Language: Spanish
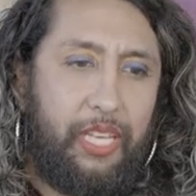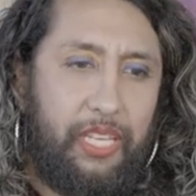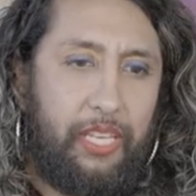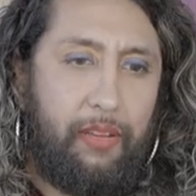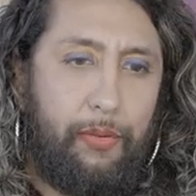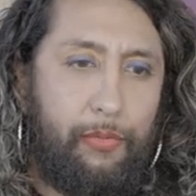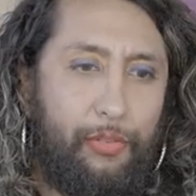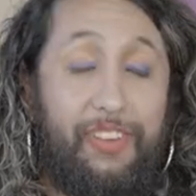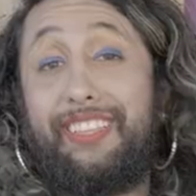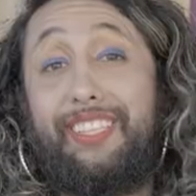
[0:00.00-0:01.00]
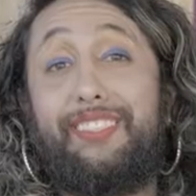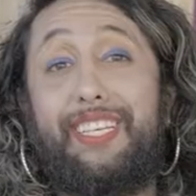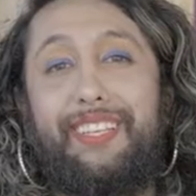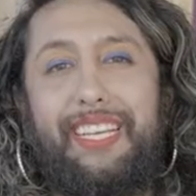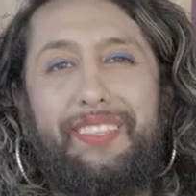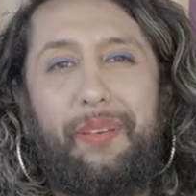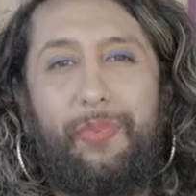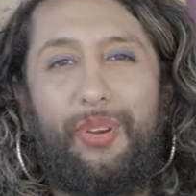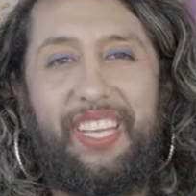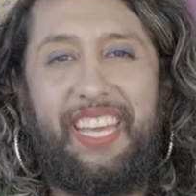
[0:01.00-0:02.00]
y fue bastante interesante
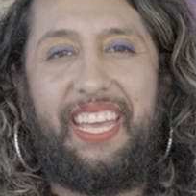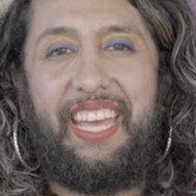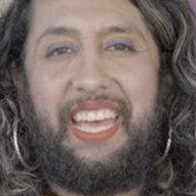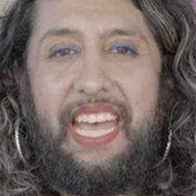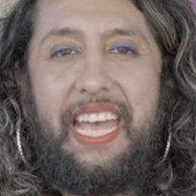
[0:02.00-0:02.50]
porque